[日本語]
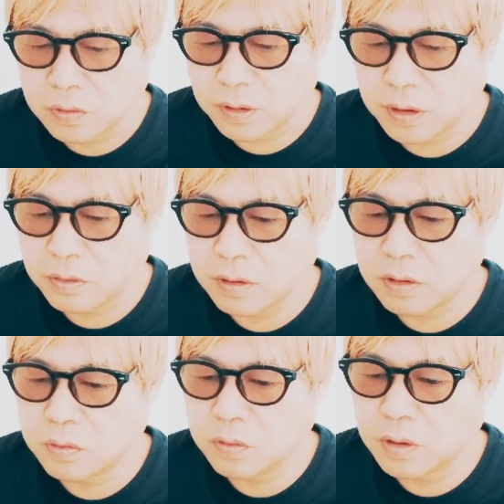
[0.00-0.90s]
これ
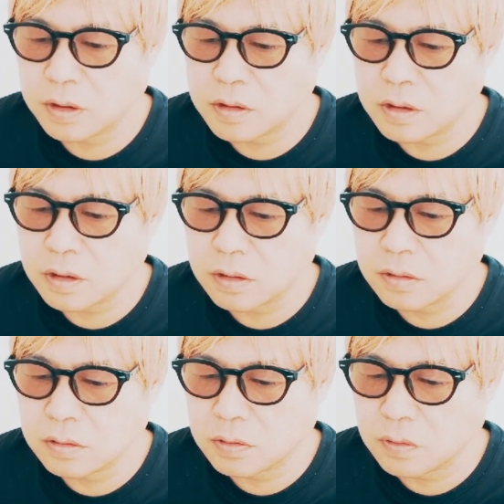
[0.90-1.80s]
はあの、
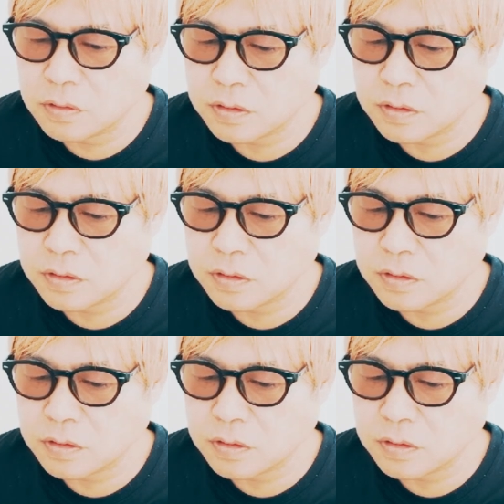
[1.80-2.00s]
8、うんと、